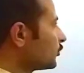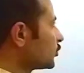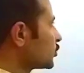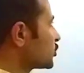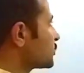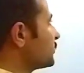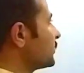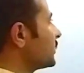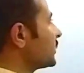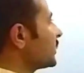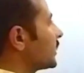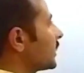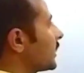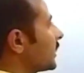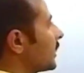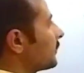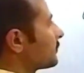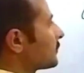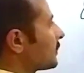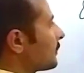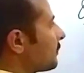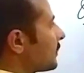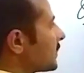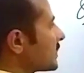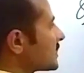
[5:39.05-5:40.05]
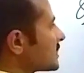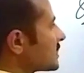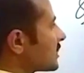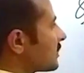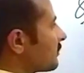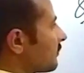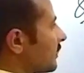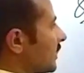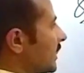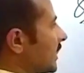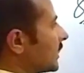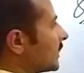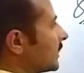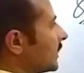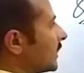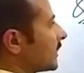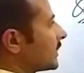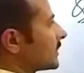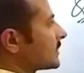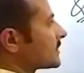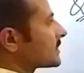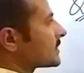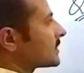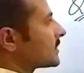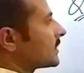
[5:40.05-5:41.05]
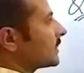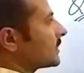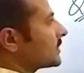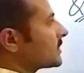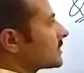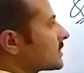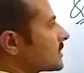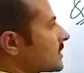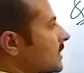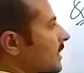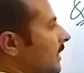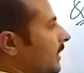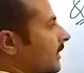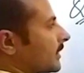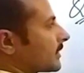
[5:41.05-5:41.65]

उसमें क्या है आपके पास गिवन है दैट इज सिक्स